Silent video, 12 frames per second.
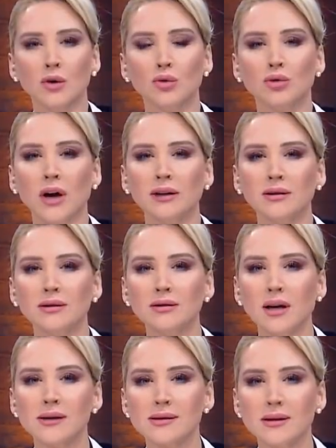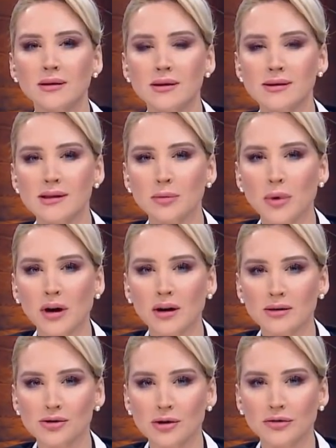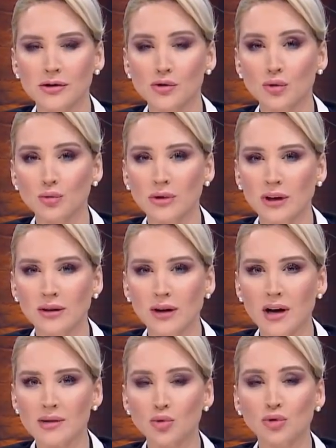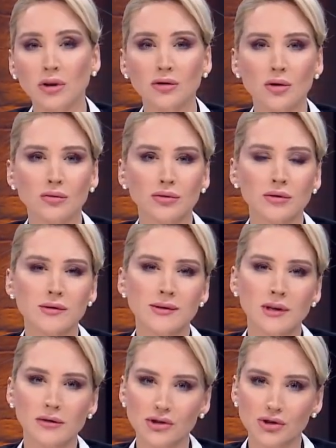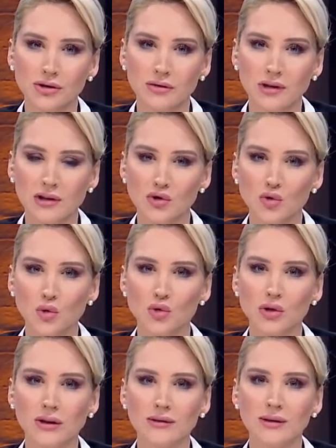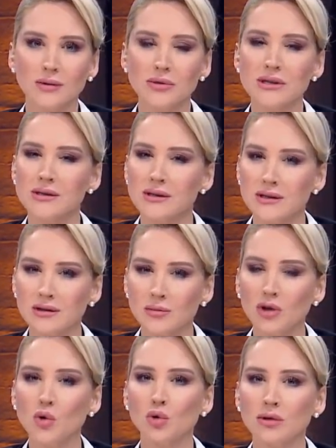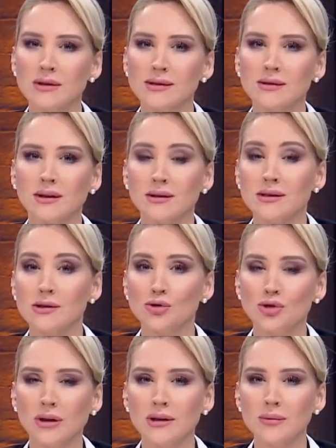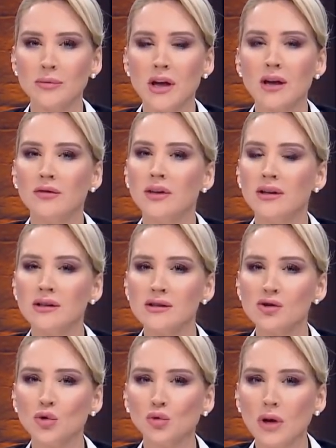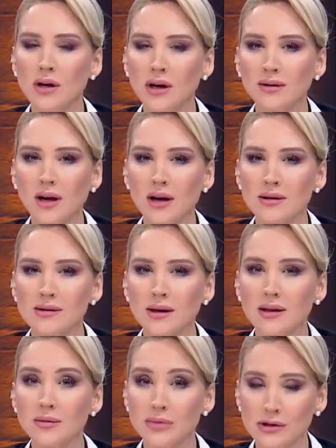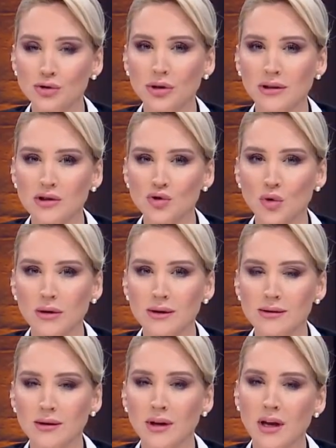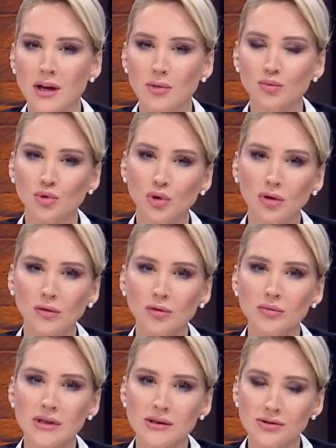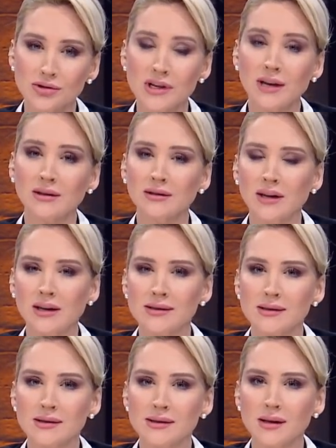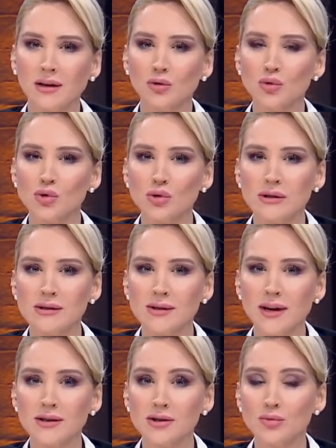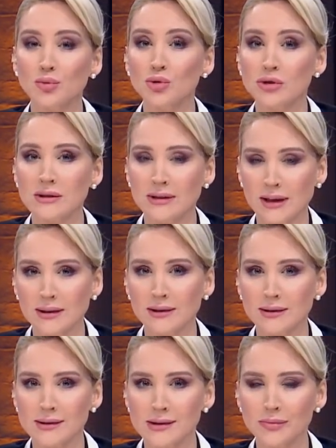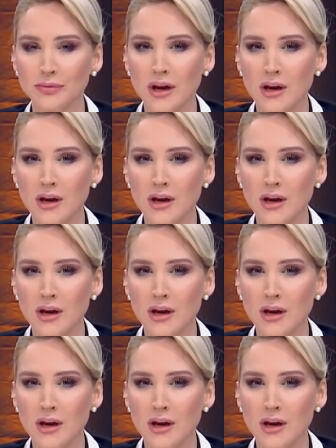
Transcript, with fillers: Ukrayna'nın askeri istihbarat şefi tüm General Budanov, savaşın Ağustos ayında bir kırılma noktasına gireceğini ve yıl sonuna kadar da biteceğini söyledi. Budanov'un bir diğer iddiası ise Rus lider Putin'le ilgiliydi.